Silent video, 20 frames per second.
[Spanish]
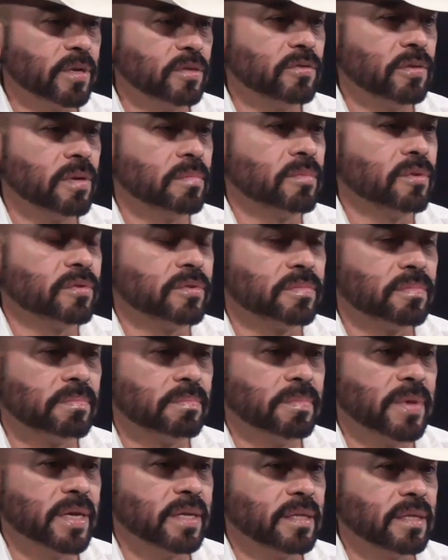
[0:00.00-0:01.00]
estuvimos
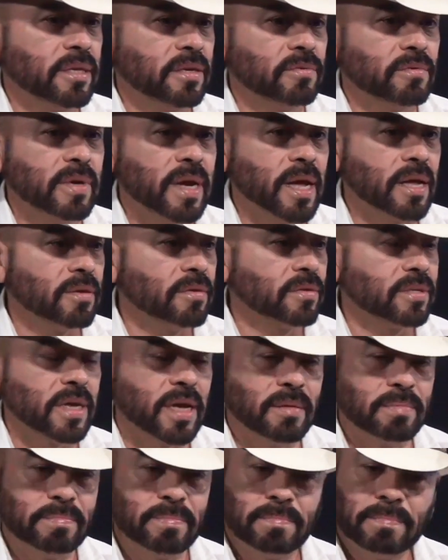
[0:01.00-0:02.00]
21 años
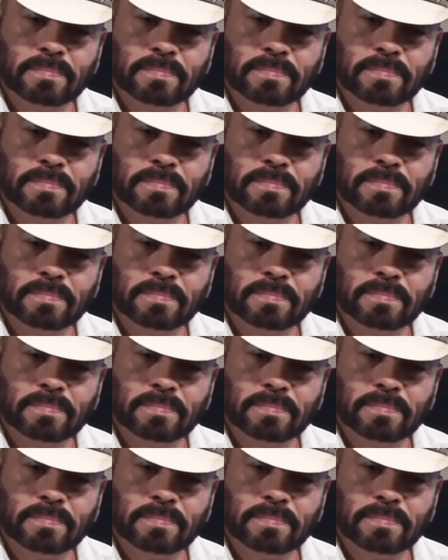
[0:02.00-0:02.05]
al